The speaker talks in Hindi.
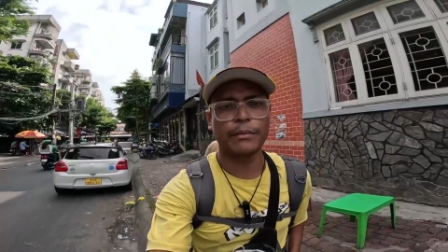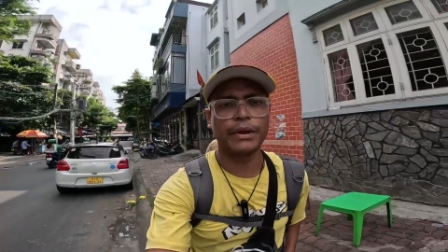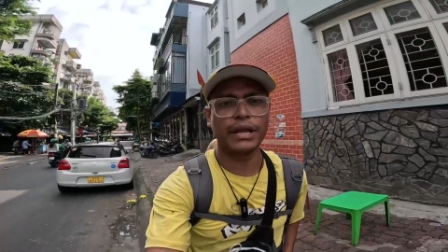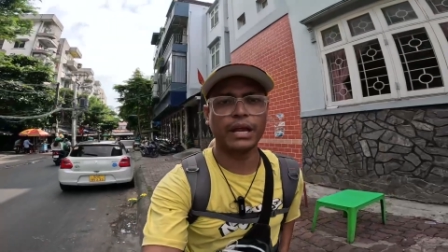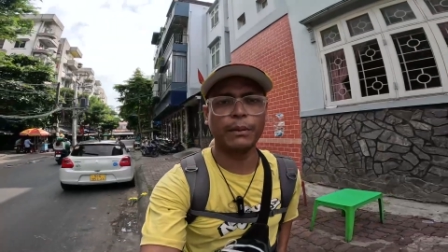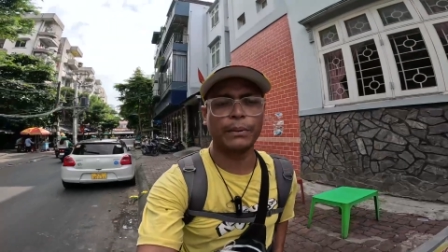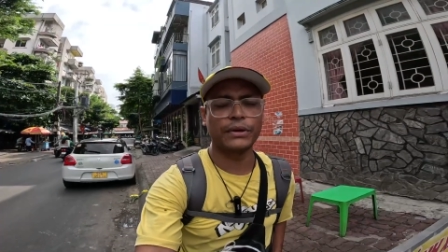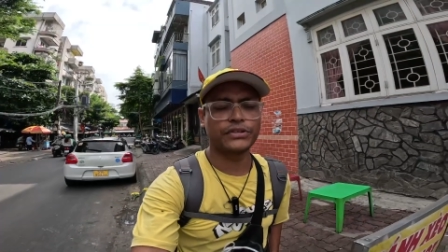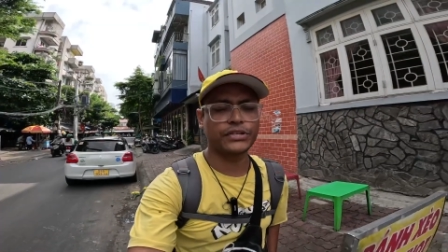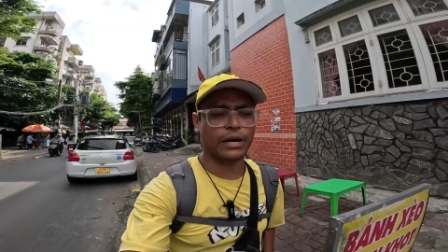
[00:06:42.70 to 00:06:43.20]
ये
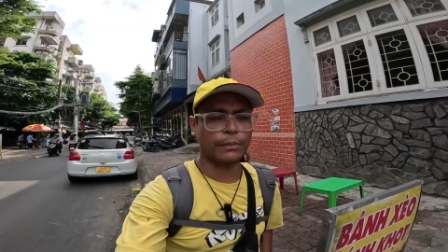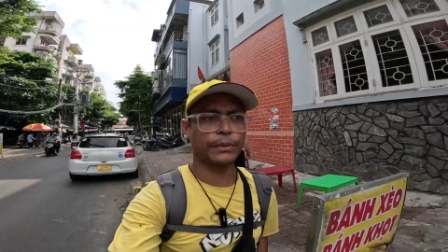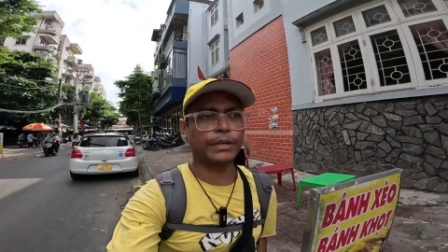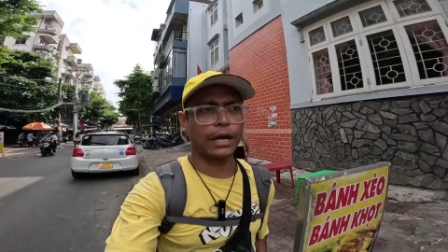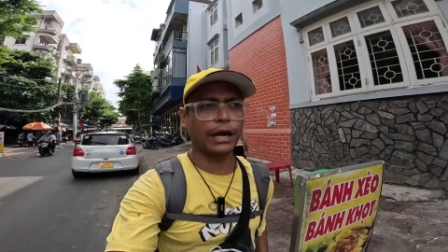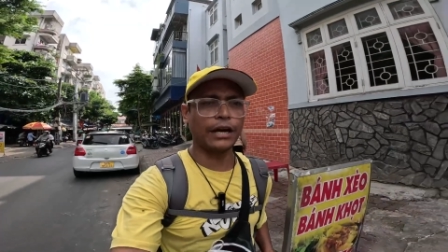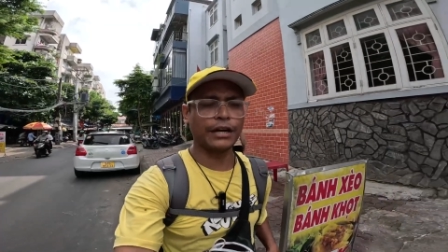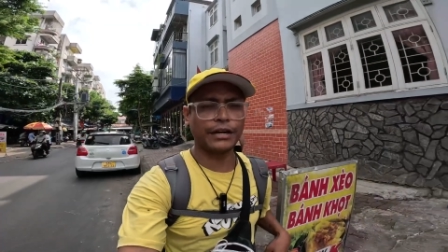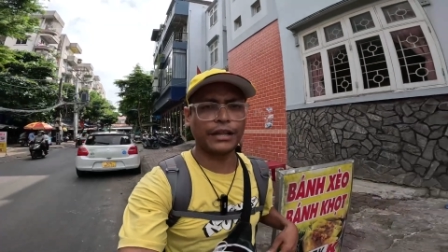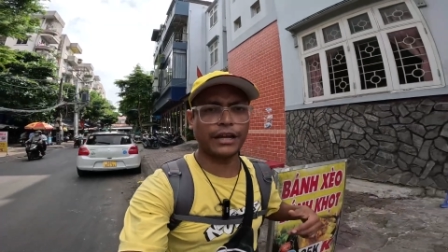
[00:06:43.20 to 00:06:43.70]
मेरे पीछे आप
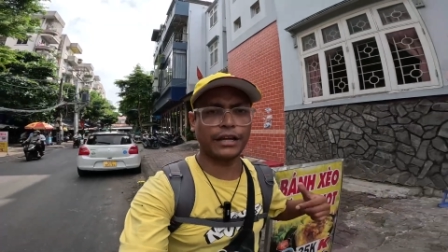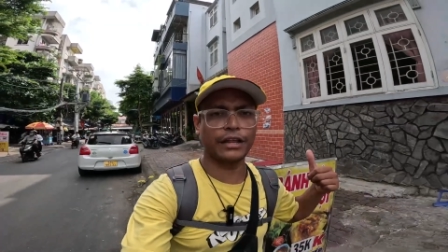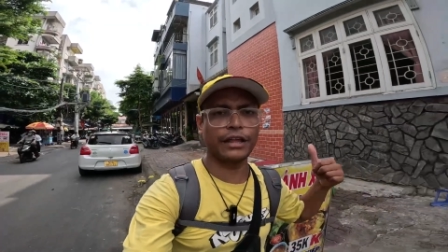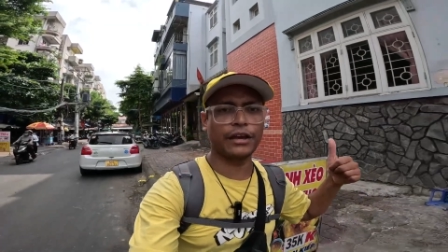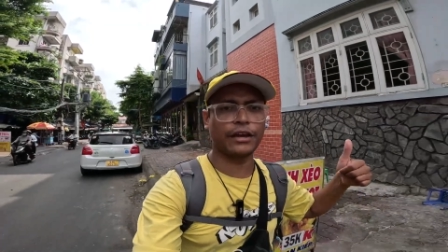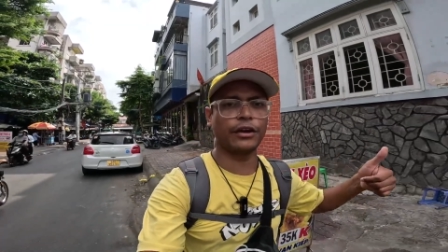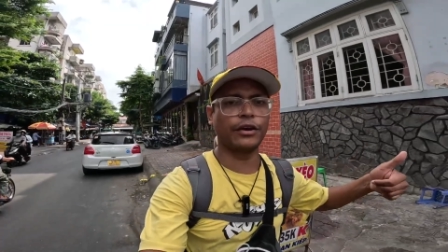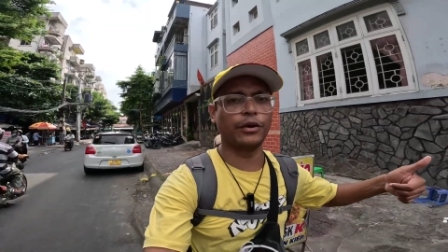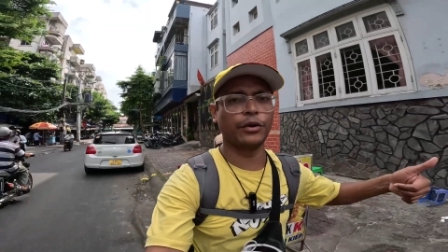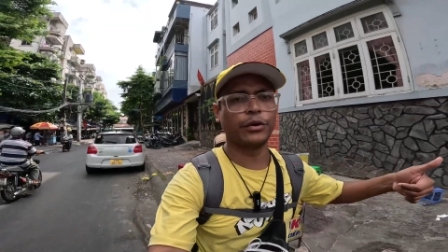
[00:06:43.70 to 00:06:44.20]
ये अंटियाँ
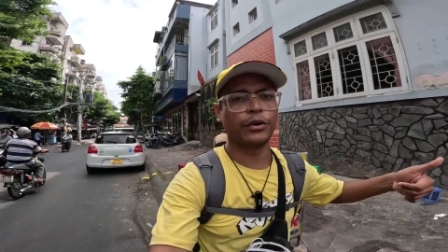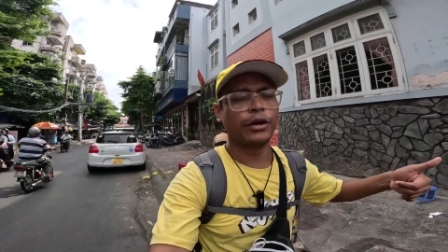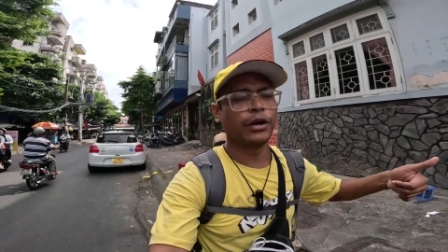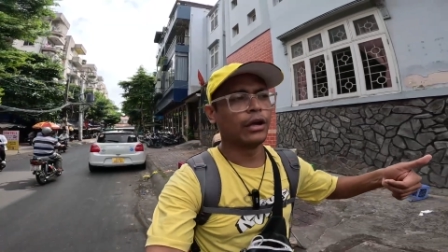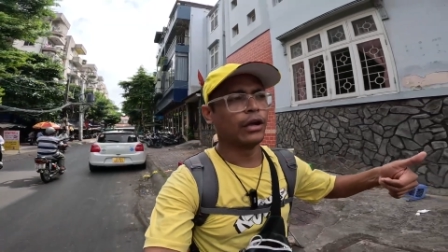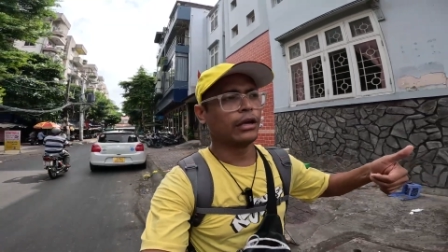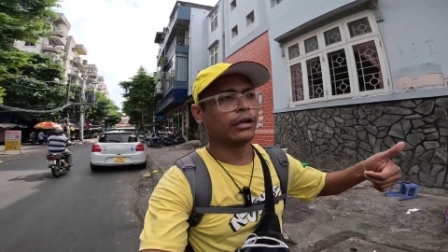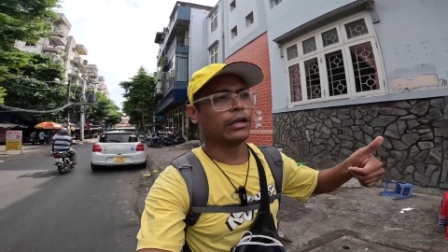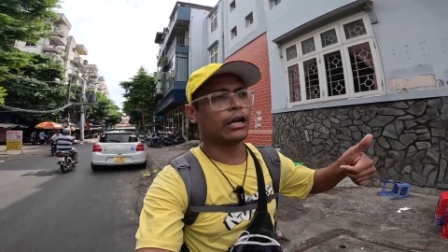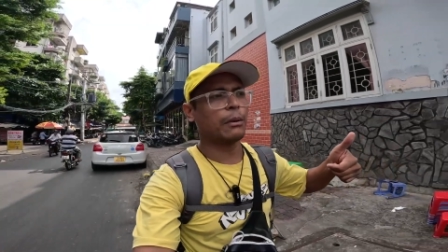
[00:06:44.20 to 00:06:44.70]
देख रहे हो
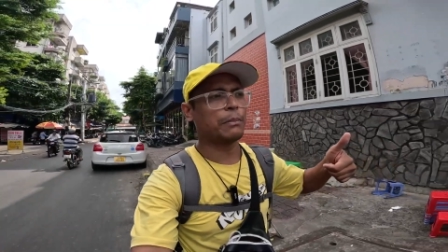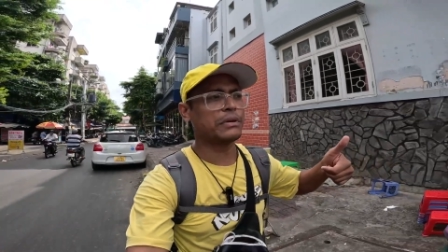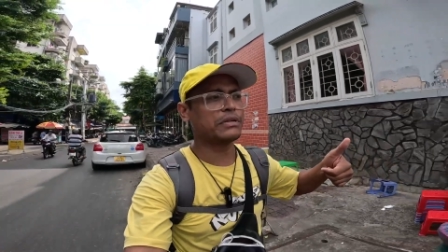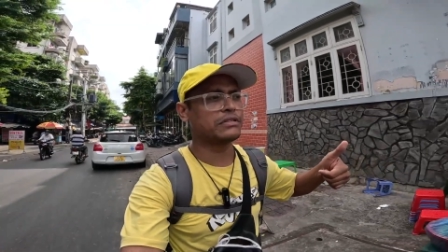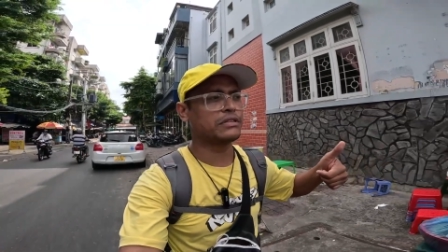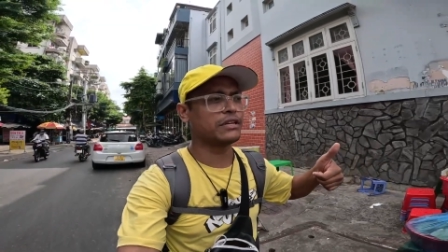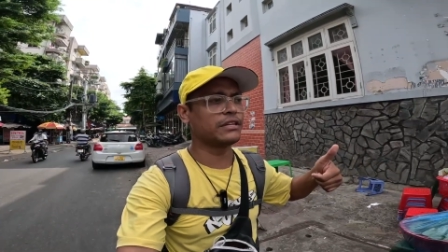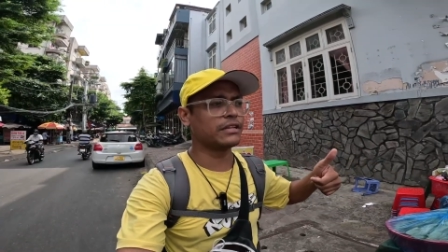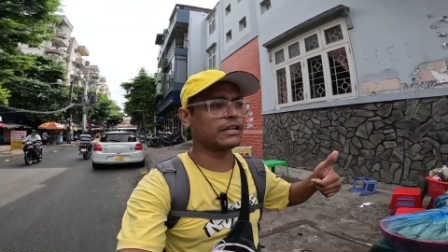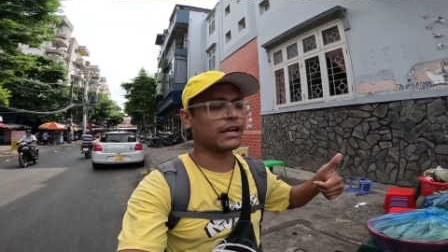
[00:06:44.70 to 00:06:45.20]
यहाँ पे
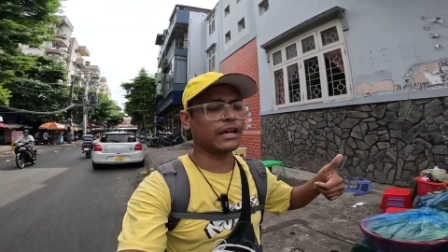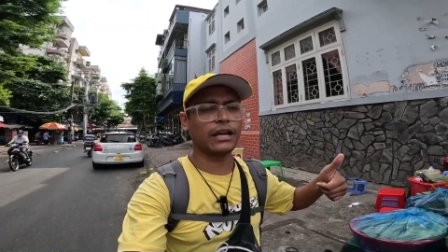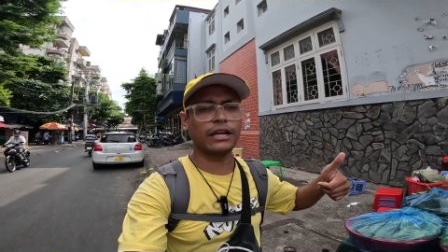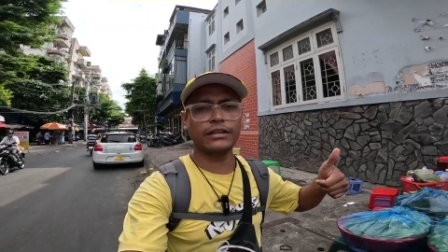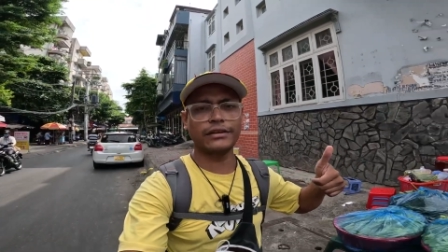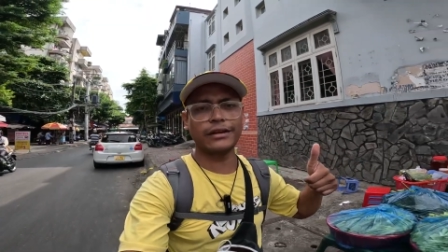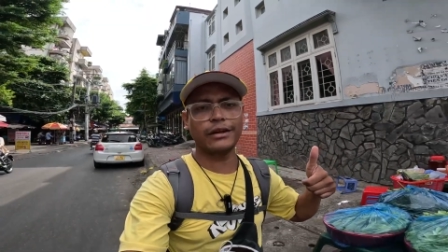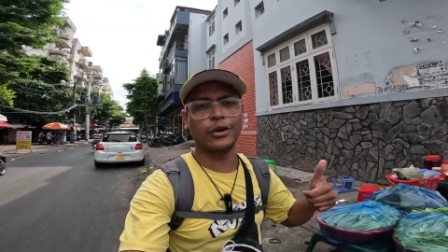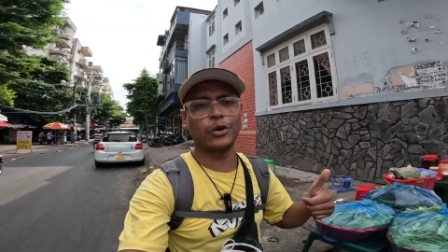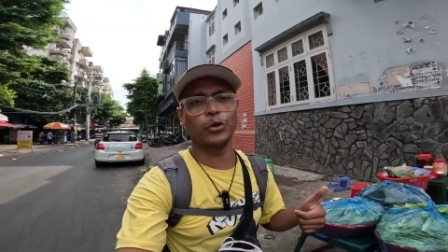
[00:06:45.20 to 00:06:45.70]
सीन क्या है ना
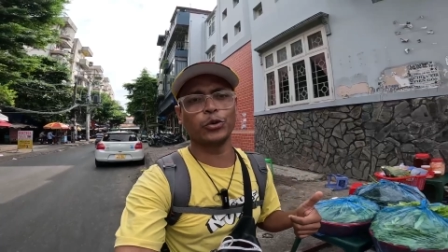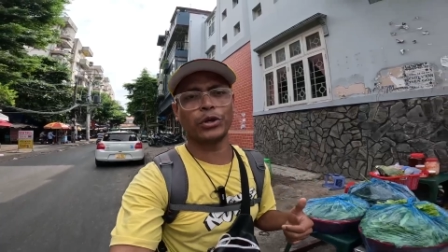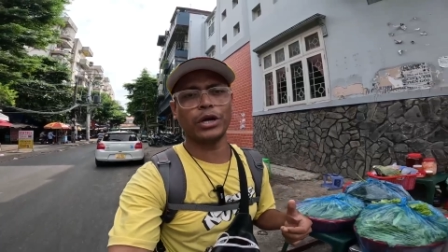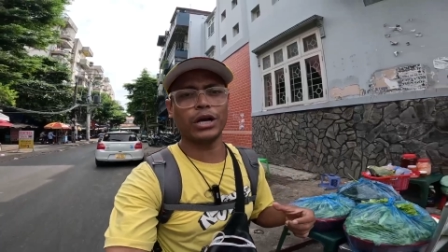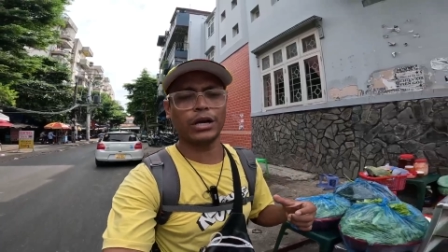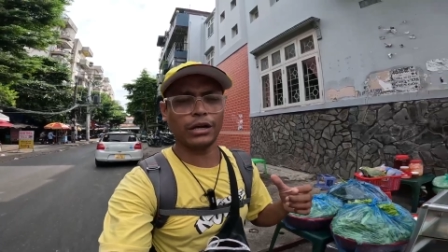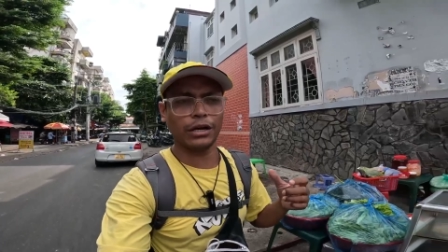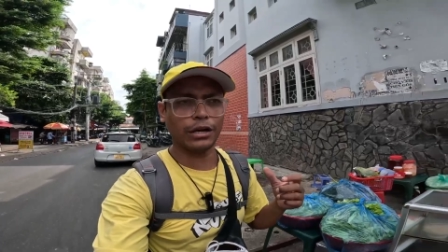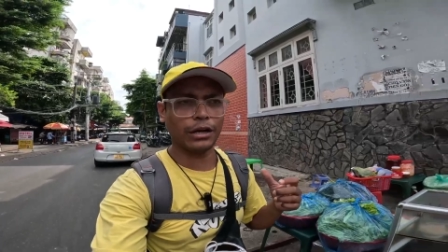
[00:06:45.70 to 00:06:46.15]
ये लोग ना